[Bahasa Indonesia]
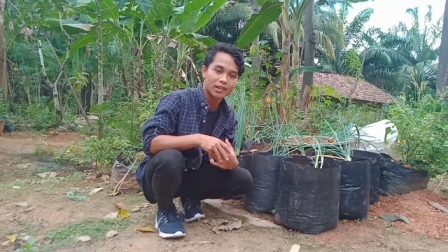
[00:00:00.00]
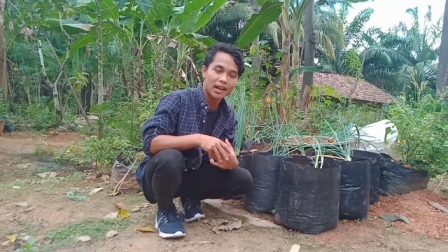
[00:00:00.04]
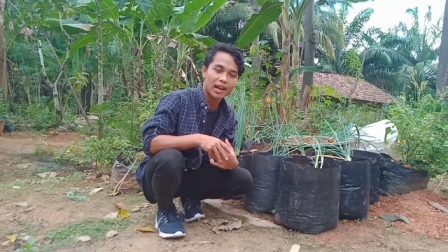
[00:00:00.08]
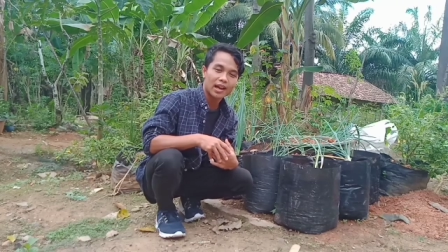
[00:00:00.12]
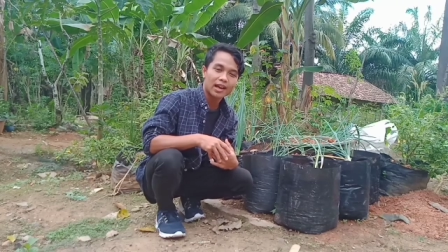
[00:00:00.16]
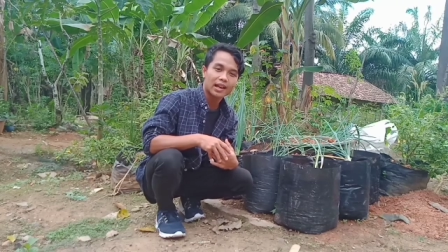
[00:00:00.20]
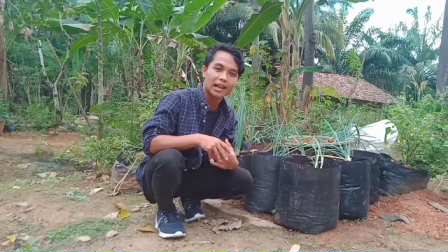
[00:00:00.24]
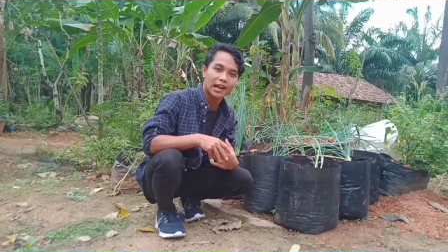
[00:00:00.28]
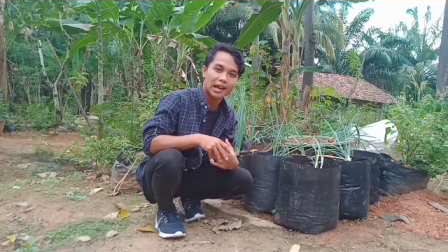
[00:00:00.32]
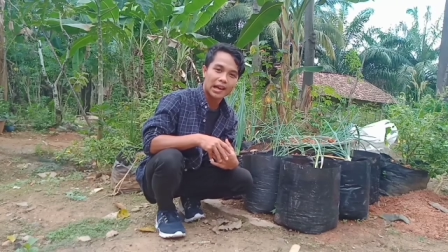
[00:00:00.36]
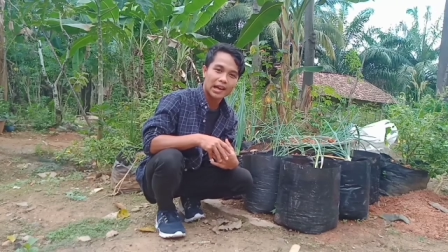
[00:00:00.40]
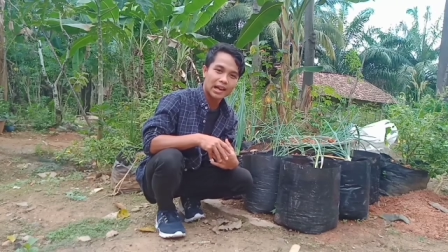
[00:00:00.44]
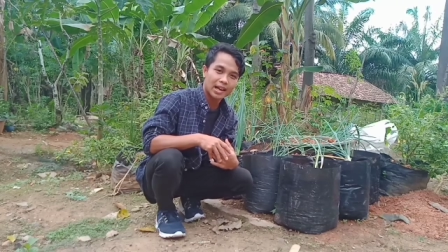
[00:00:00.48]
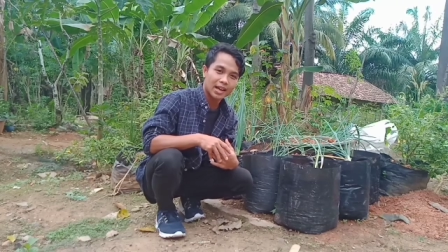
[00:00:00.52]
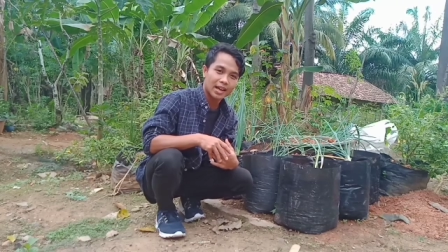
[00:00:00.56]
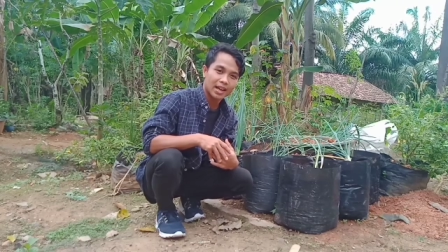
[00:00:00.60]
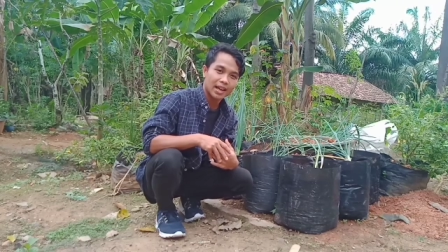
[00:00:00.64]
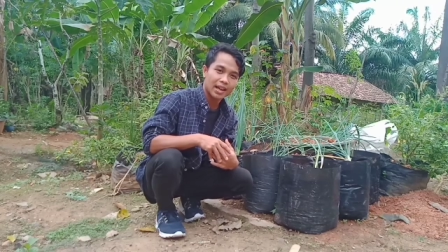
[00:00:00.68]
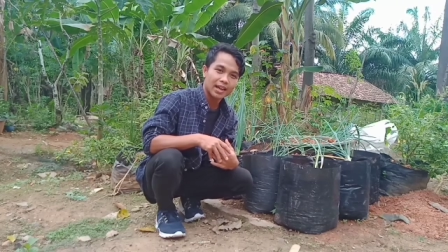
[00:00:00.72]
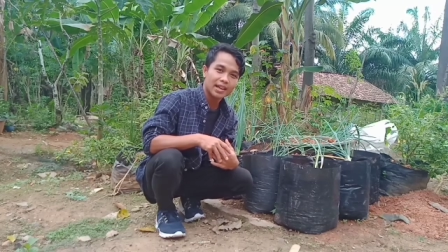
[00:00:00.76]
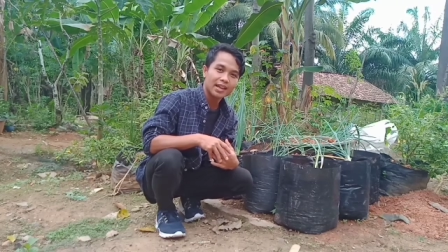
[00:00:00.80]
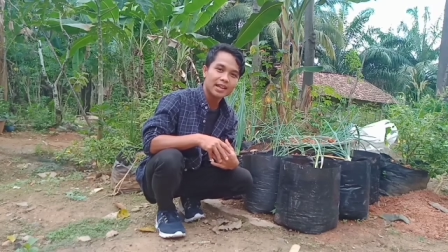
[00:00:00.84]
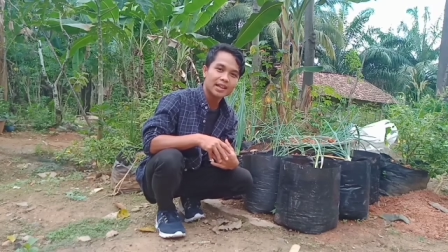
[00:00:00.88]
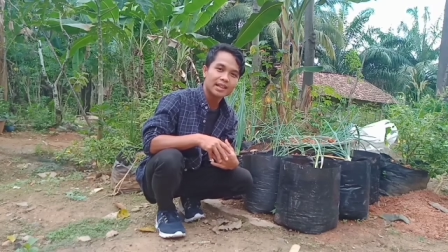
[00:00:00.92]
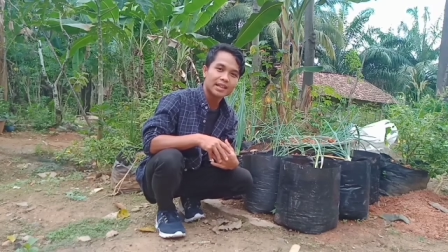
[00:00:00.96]
taala
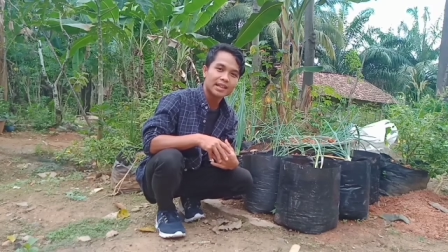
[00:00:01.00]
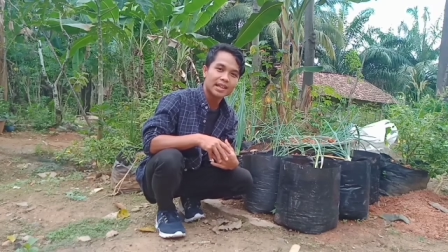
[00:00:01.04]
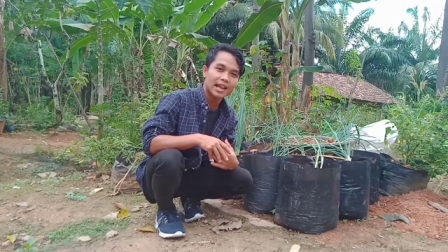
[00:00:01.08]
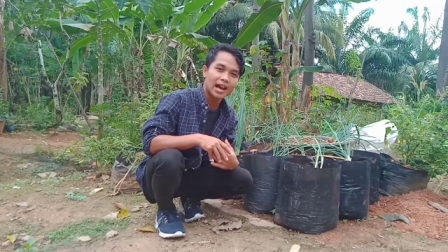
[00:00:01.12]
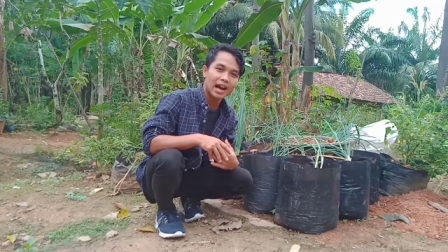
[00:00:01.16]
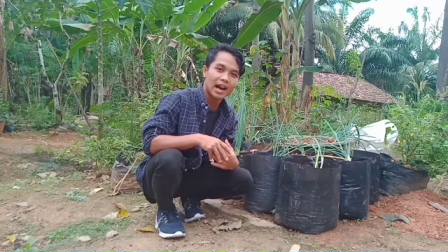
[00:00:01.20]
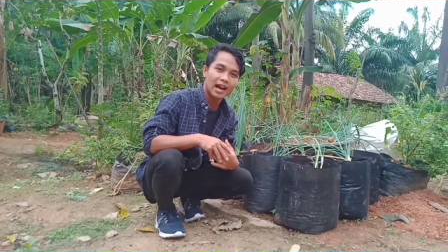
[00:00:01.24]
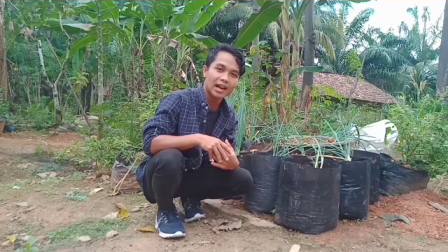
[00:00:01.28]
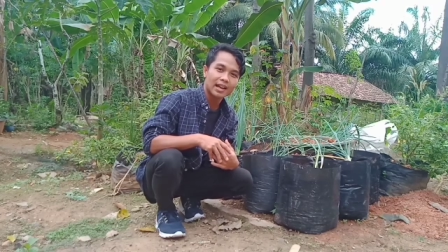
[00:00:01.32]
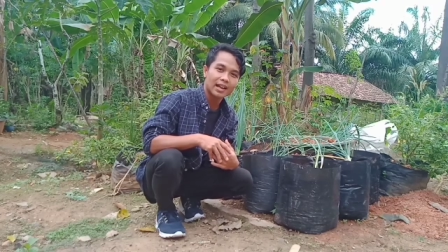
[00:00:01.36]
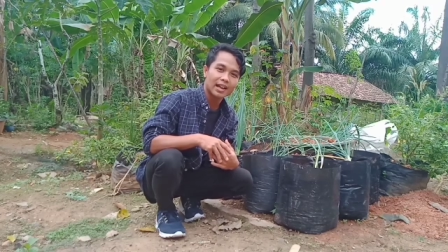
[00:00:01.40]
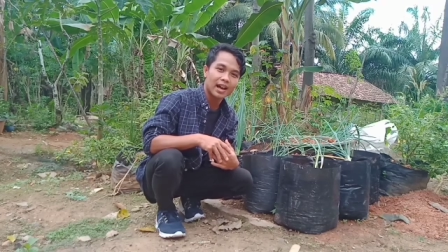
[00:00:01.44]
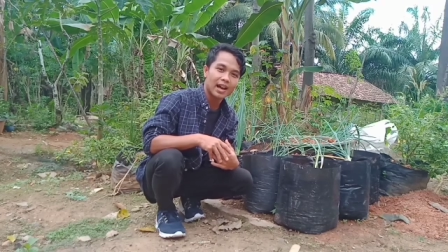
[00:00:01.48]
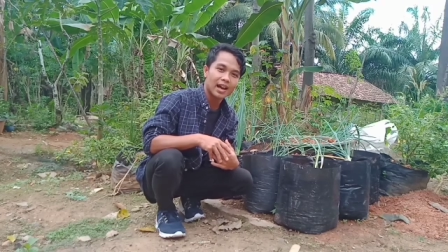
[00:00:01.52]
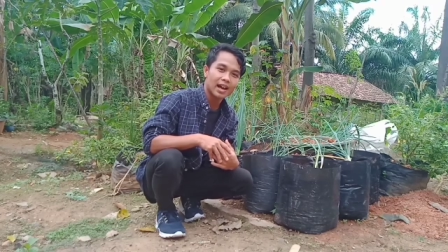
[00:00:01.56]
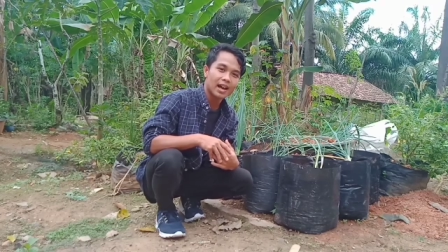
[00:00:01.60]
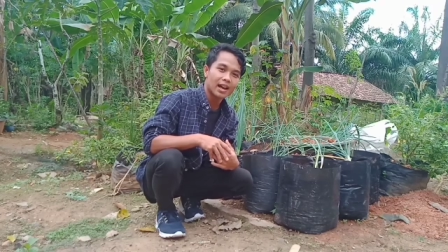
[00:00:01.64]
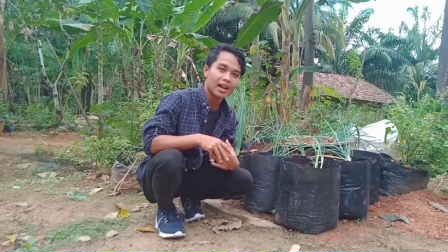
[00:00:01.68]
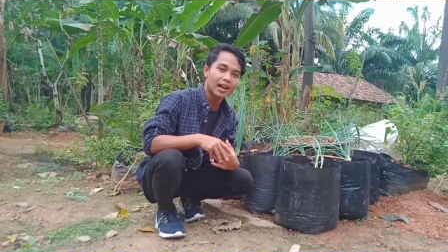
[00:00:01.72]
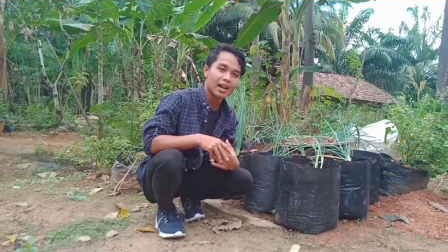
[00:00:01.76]
ini tidak ada